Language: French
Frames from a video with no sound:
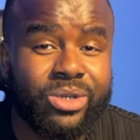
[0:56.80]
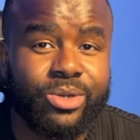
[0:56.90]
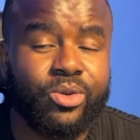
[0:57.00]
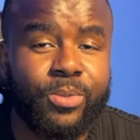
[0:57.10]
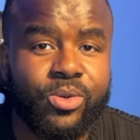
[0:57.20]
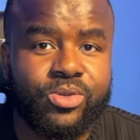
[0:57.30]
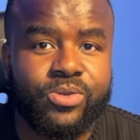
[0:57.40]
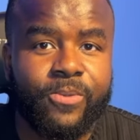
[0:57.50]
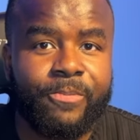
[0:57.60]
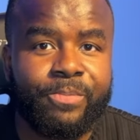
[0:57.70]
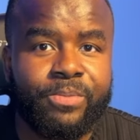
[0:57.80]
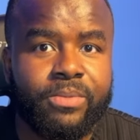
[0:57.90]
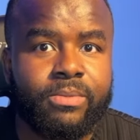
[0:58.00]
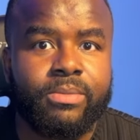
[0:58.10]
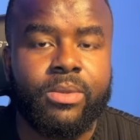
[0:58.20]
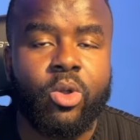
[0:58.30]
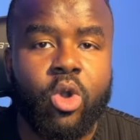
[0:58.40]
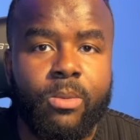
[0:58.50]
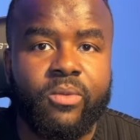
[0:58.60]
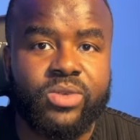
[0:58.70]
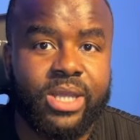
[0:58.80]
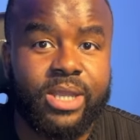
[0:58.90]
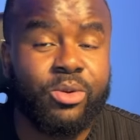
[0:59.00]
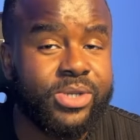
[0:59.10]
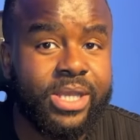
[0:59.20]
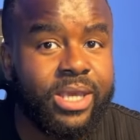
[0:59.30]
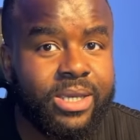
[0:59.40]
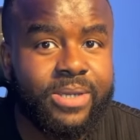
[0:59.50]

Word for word: dans le monde, comment vous allez procéder